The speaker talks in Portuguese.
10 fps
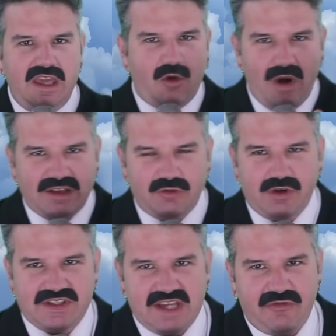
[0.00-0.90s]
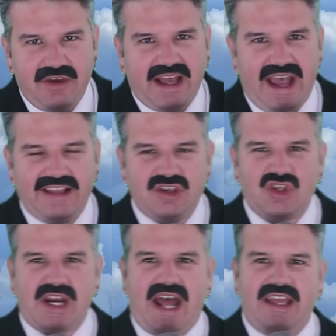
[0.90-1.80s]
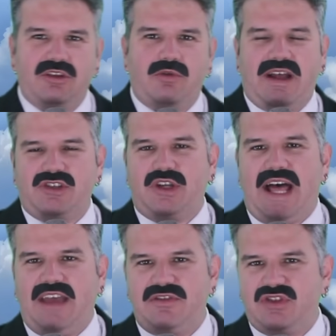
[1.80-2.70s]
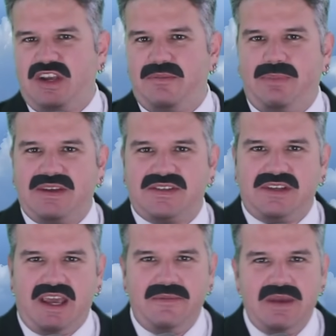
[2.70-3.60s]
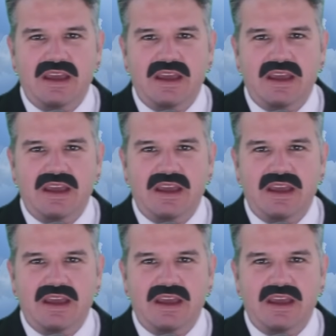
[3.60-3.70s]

Enquanto você ficar aí distraído com as lives de NPC,